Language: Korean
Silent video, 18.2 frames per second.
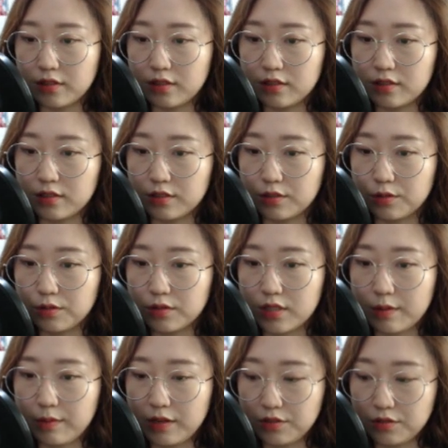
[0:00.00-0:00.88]
스스로
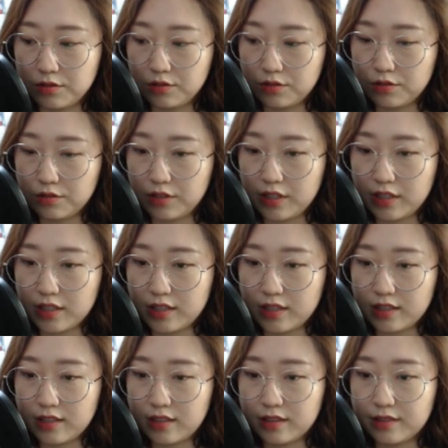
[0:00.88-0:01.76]
잡아줄 줄이야.
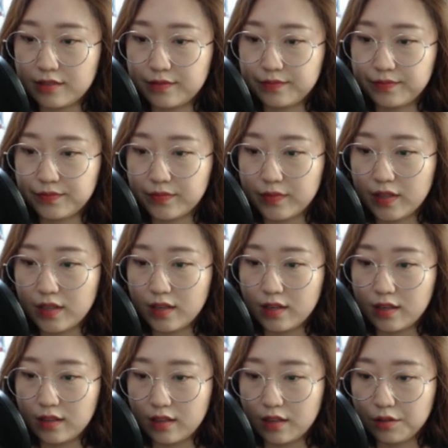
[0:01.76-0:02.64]

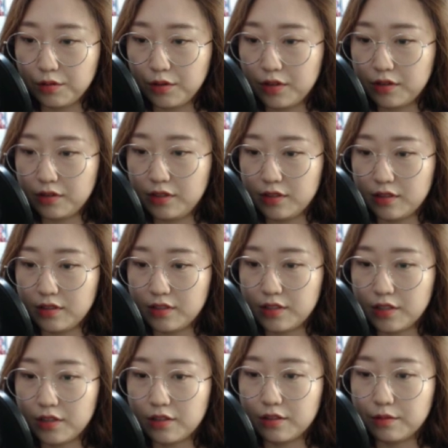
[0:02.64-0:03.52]
나도 이런 일은
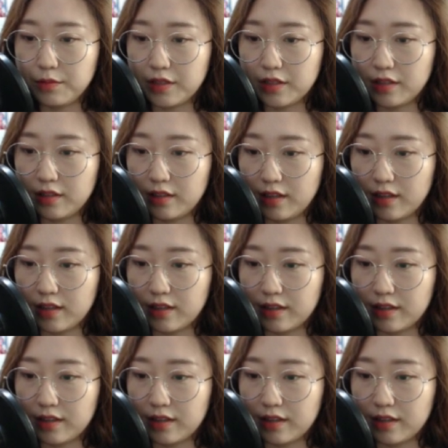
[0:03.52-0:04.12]
처음이란다.